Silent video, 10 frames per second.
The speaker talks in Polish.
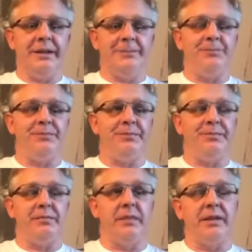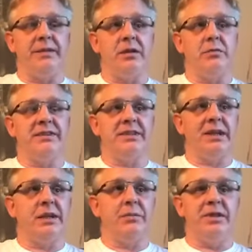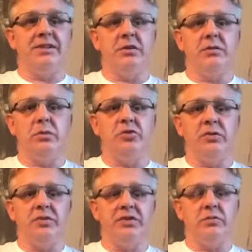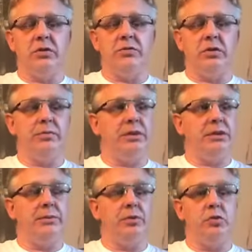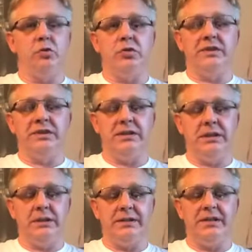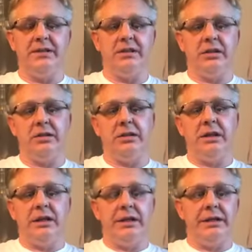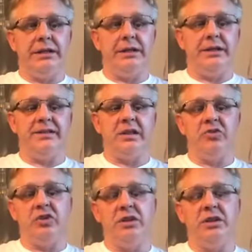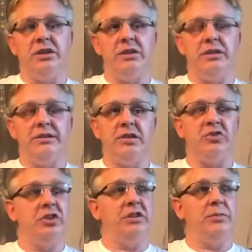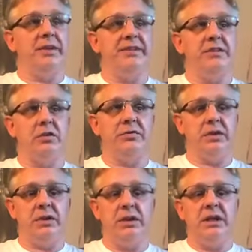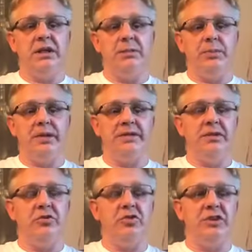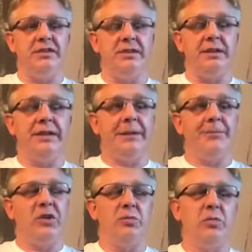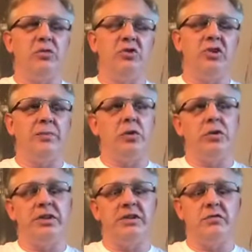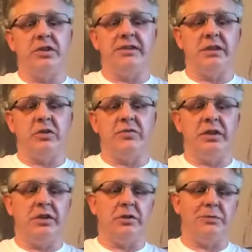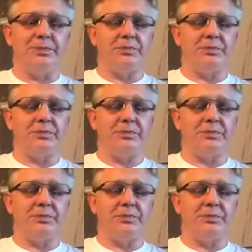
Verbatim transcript: Mm, taką skalę masową, przemysłową e, produkcji cytryn zaczęli, zaczęli Persowie i Palestyńczycy. To był gdzieś tam okres XII wieku,